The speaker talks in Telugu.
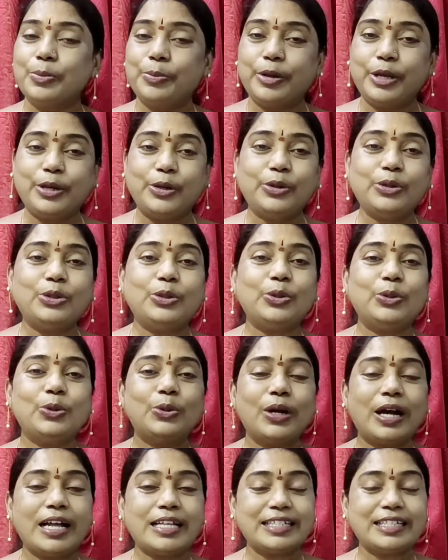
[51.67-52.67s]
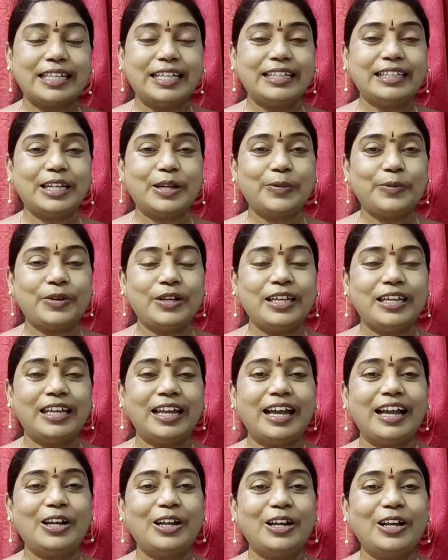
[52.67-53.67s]
పెరుగుతూ ఆ సీత
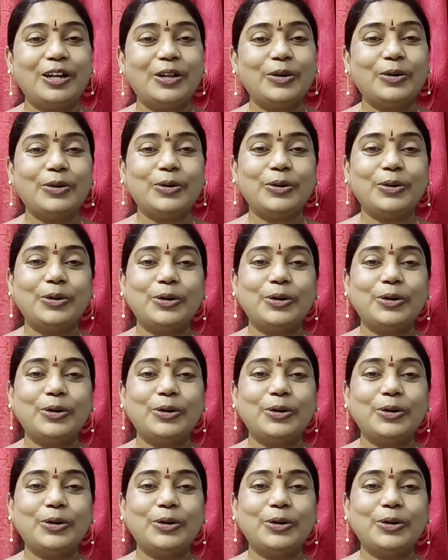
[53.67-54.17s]
ఉయ్యాలో